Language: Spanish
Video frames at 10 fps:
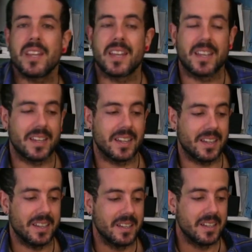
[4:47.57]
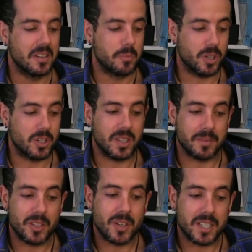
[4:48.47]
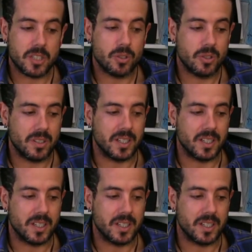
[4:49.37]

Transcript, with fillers: Eh, bueno, debido a esto,